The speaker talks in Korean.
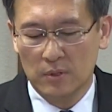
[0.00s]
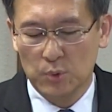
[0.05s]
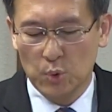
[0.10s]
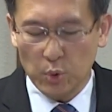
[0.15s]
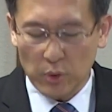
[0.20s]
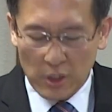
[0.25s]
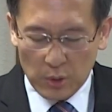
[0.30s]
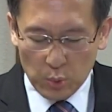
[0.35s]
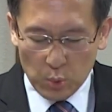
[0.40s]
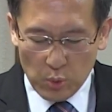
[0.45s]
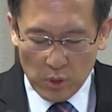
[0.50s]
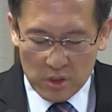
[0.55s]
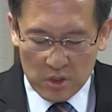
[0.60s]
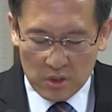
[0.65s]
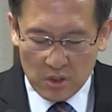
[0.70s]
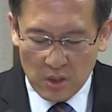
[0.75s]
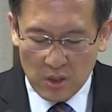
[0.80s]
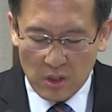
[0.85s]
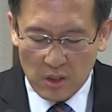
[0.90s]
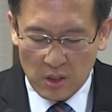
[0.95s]
초대교회
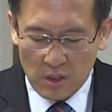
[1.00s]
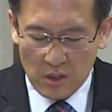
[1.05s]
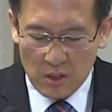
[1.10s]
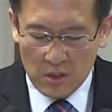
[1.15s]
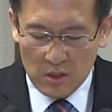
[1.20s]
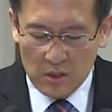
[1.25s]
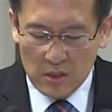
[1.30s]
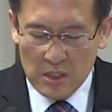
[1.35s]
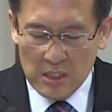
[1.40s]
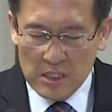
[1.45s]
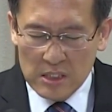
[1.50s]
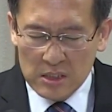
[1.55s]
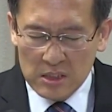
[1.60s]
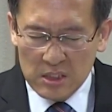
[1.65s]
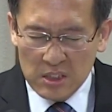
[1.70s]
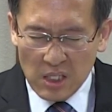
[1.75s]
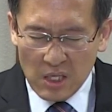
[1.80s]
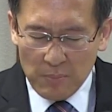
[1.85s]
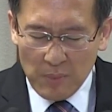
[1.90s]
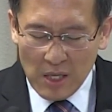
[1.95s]
시대
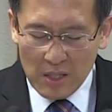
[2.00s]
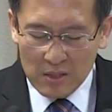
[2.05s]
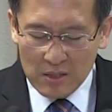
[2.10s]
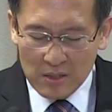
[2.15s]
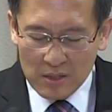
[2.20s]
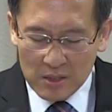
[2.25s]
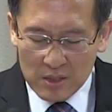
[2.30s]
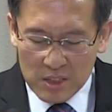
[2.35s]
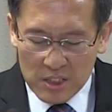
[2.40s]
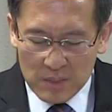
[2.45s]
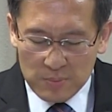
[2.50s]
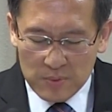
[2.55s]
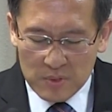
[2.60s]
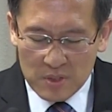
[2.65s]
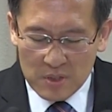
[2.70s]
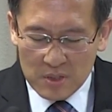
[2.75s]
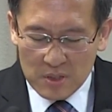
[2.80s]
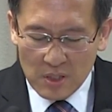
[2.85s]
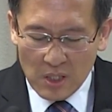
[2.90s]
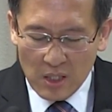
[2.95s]
스테반
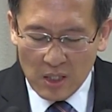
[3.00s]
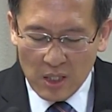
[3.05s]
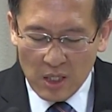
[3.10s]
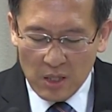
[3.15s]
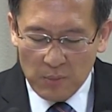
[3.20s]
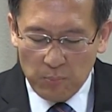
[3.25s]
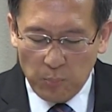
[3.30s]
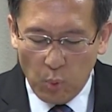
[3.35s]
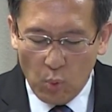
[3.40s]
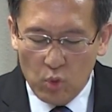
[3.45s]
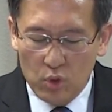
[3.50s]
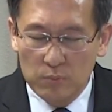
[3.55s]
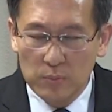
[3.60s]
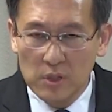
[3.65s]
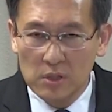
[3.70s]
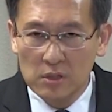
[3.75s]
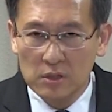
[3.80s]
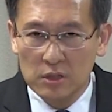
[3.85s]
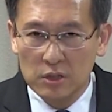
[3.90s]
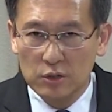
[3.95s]
집사의
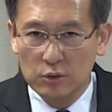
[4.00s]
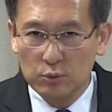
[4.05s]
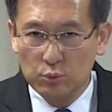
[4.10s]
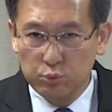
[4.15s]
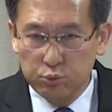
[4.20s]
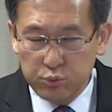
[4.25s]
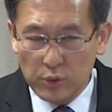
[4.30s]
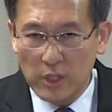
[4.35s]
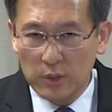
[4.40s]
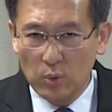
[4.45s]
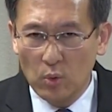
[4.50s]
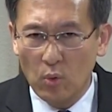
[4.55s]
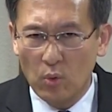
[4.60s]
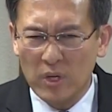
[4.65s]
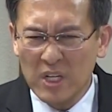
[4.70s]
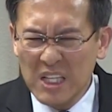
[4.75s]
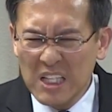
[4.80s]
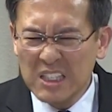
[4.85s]
복음을 들은 후에도